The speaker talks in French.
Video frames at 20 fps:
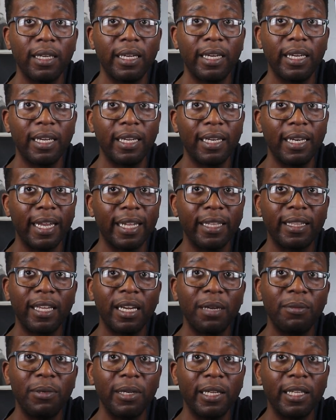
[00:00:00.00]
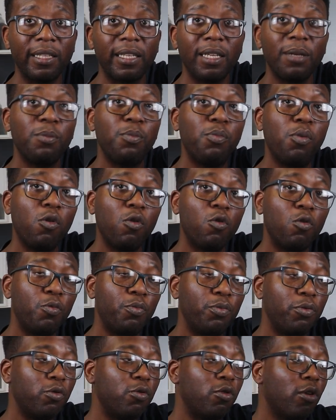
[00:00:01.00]
et la table était beaucoup
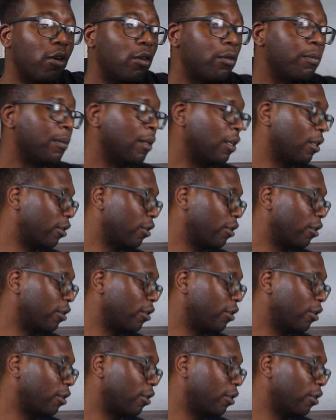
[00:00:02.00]
plus grande.